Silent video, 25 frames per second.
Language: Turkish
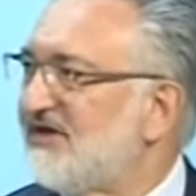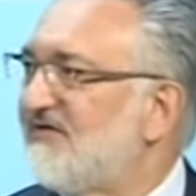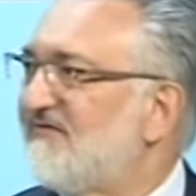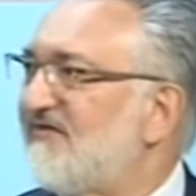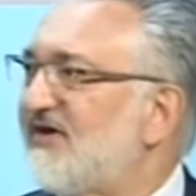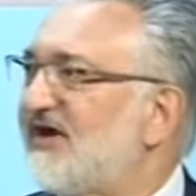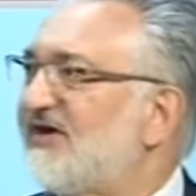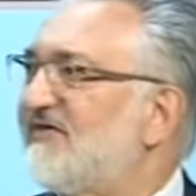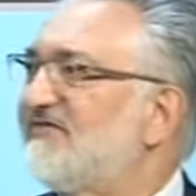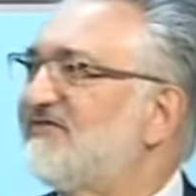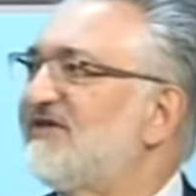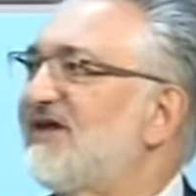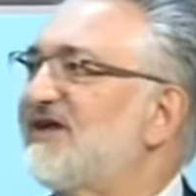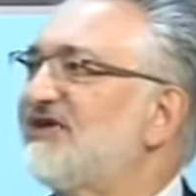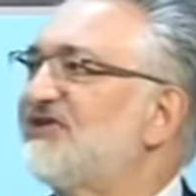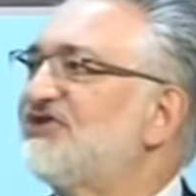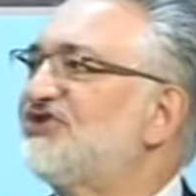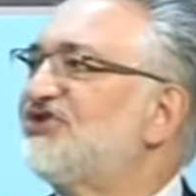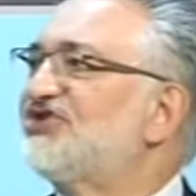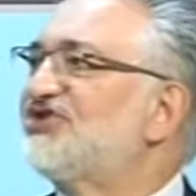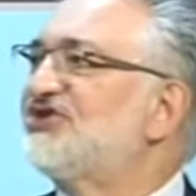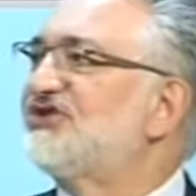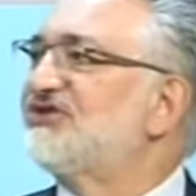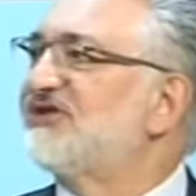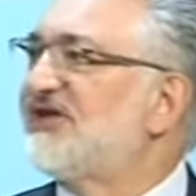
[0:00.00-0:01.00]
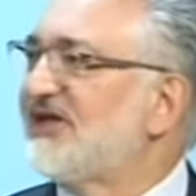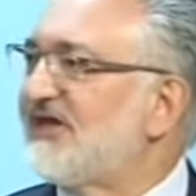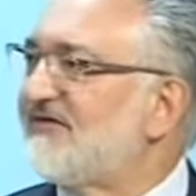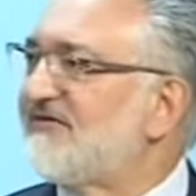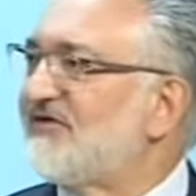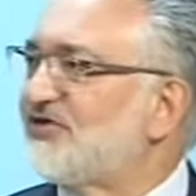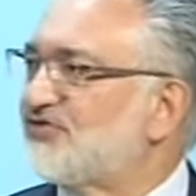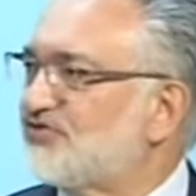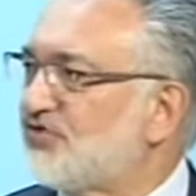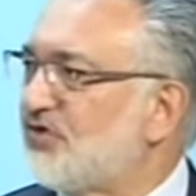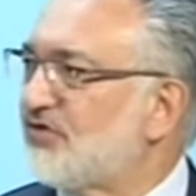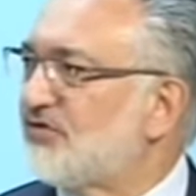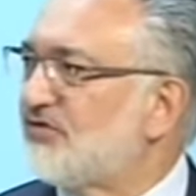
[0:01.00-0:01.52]
Vakıfların dışında da var
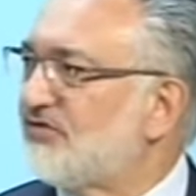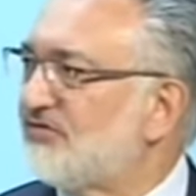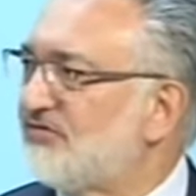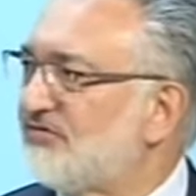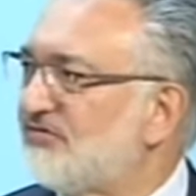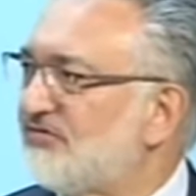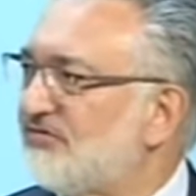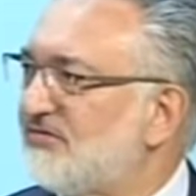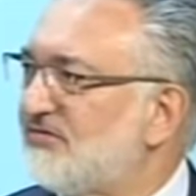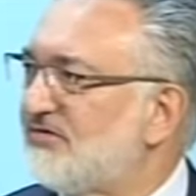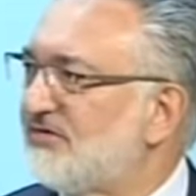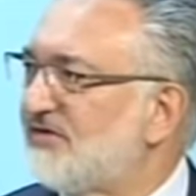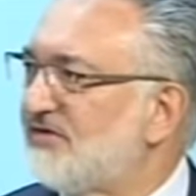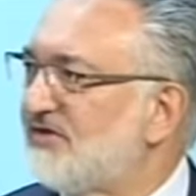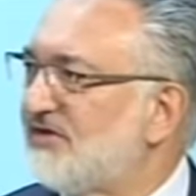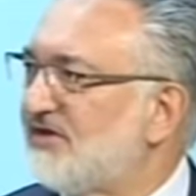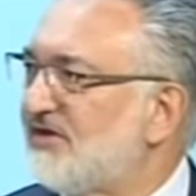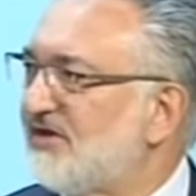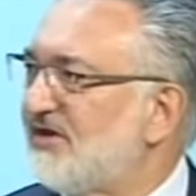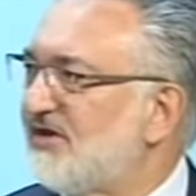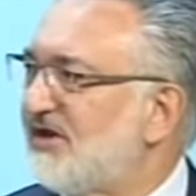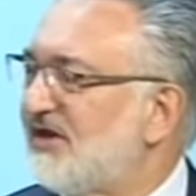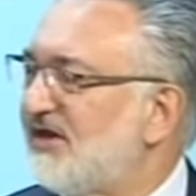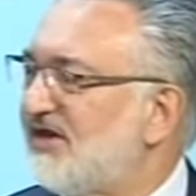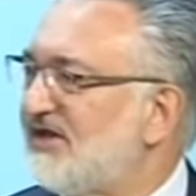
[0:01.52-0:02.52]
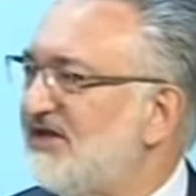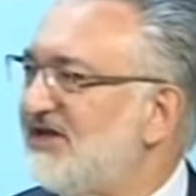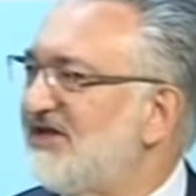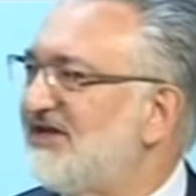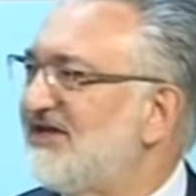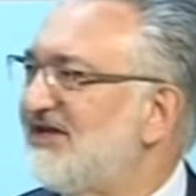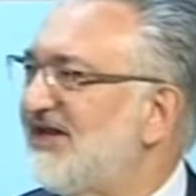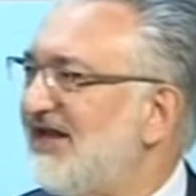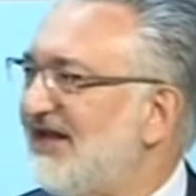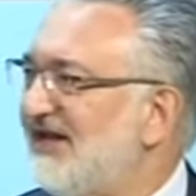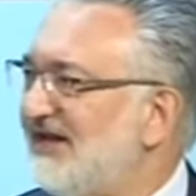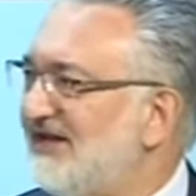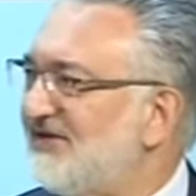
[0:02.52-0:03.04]
çok e, evet, iyi evet.
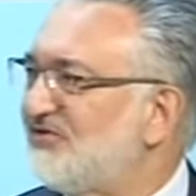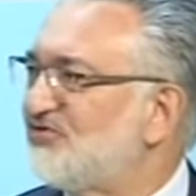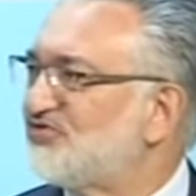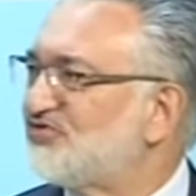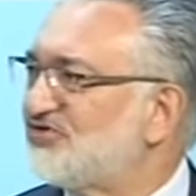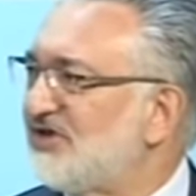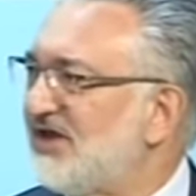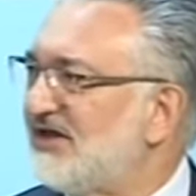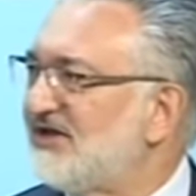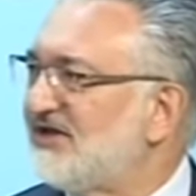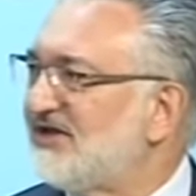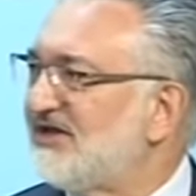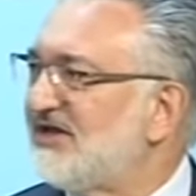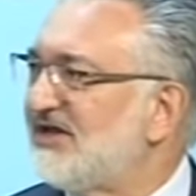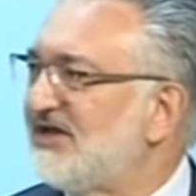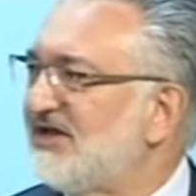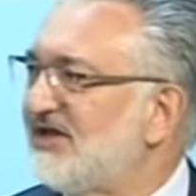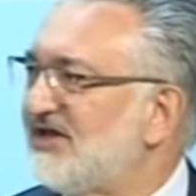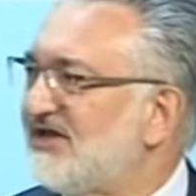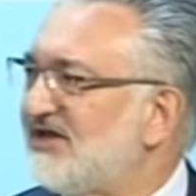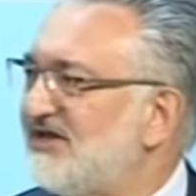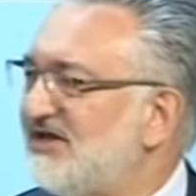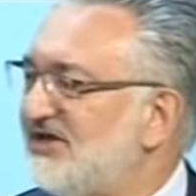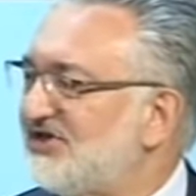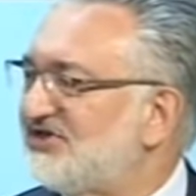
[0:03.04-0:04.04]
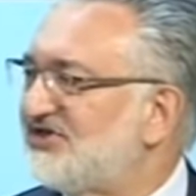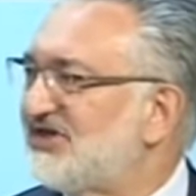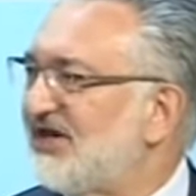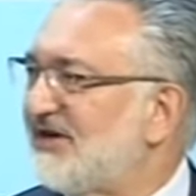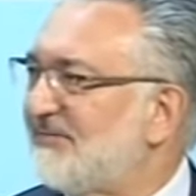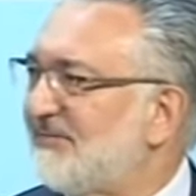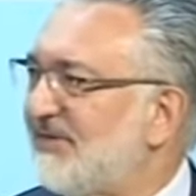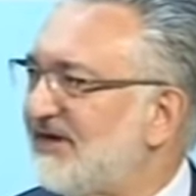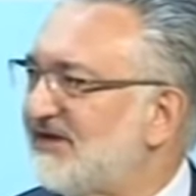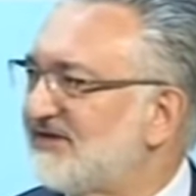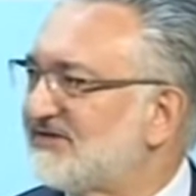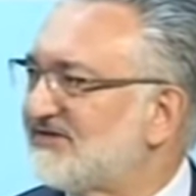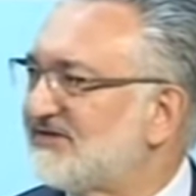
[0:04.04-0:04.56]
niyetli, güzel Kesinlikle, iş
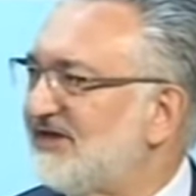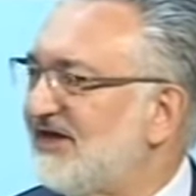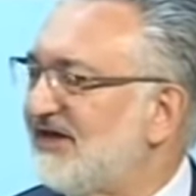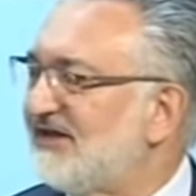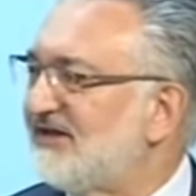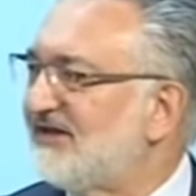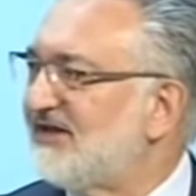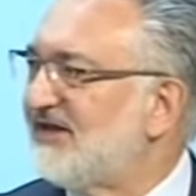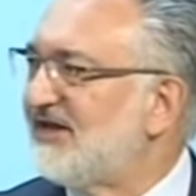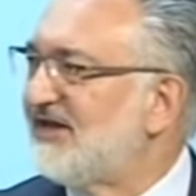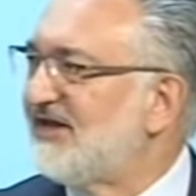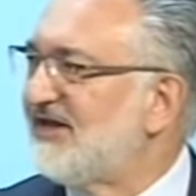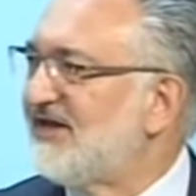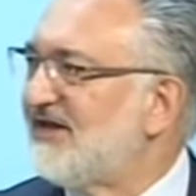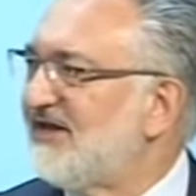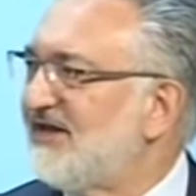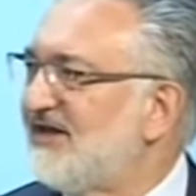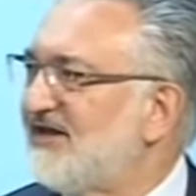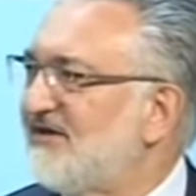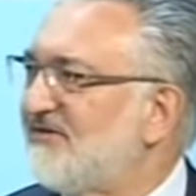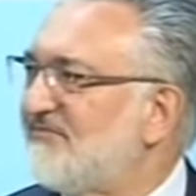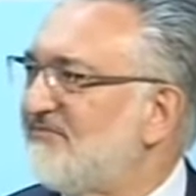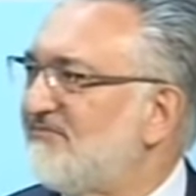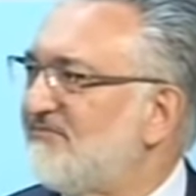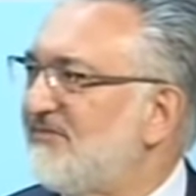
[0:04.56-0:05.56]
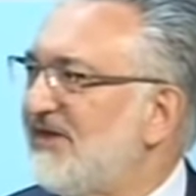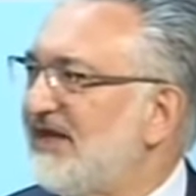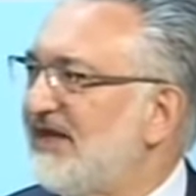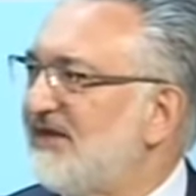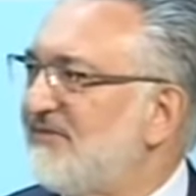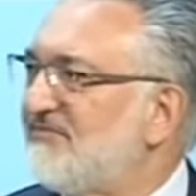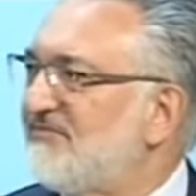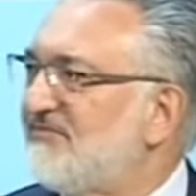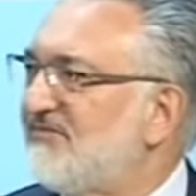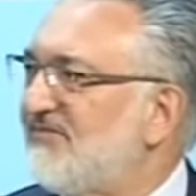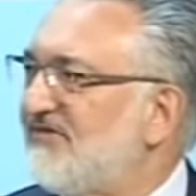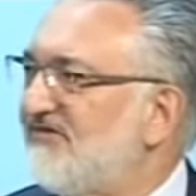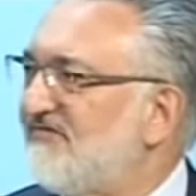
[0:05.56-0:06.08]
yapmak ki. isteyen. Tabii ki.
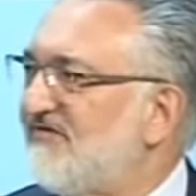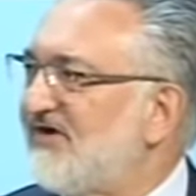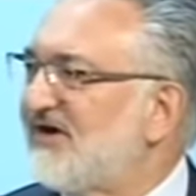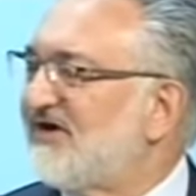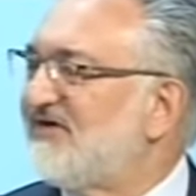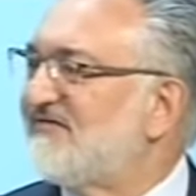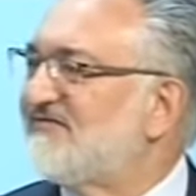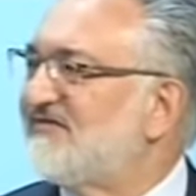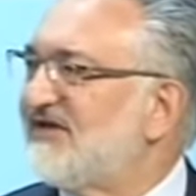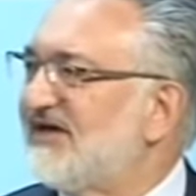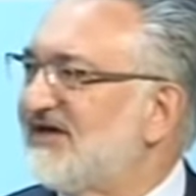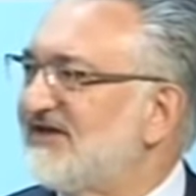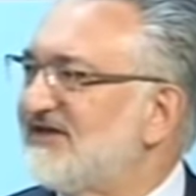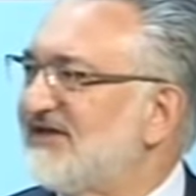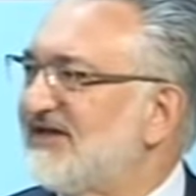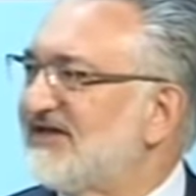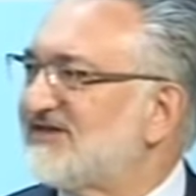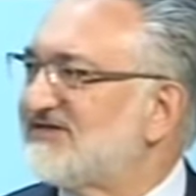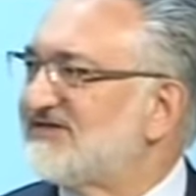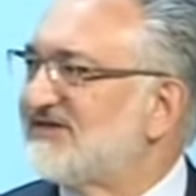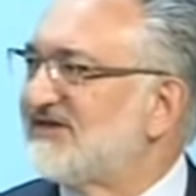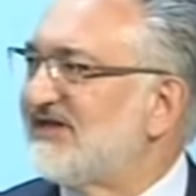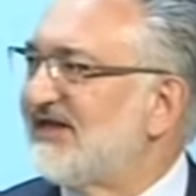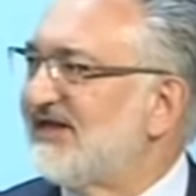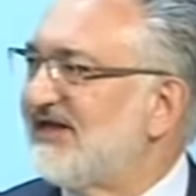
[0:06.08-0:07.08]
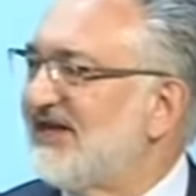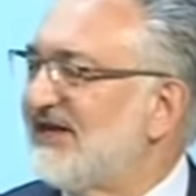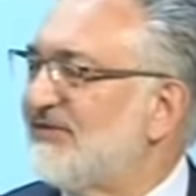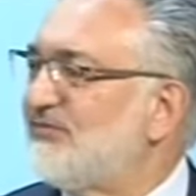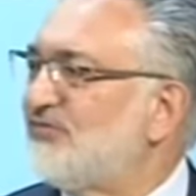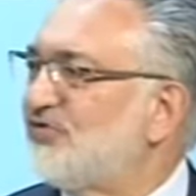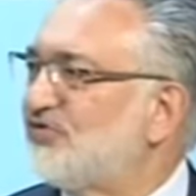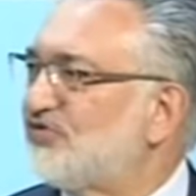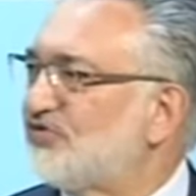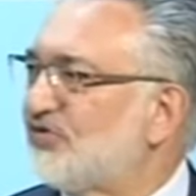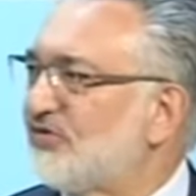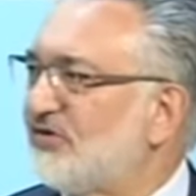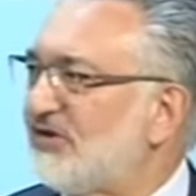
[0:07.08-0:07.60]
Benim vakıflar idaresi genel
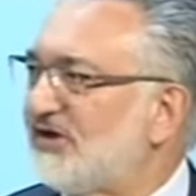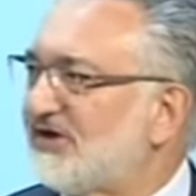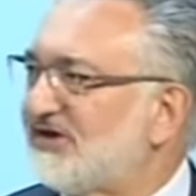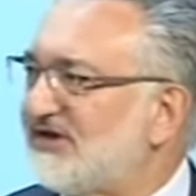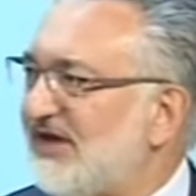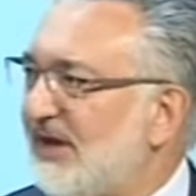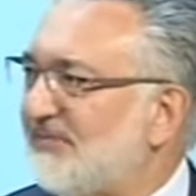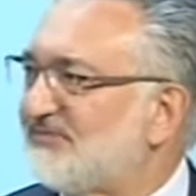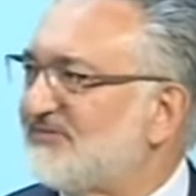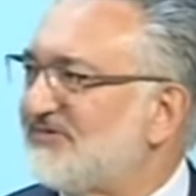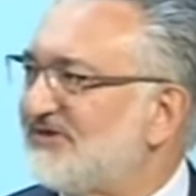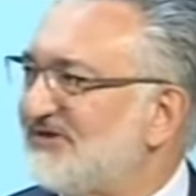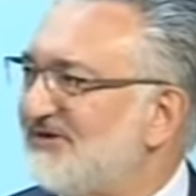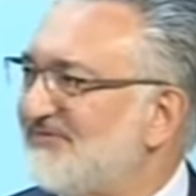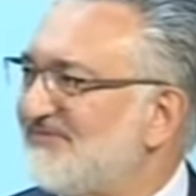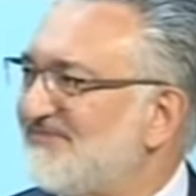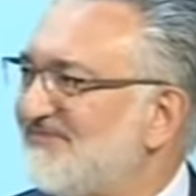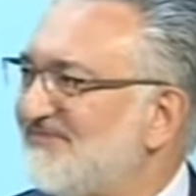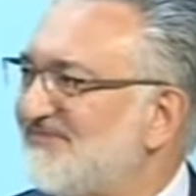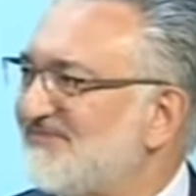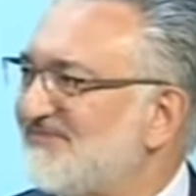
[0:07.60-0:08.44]
müdür olarak yaptığım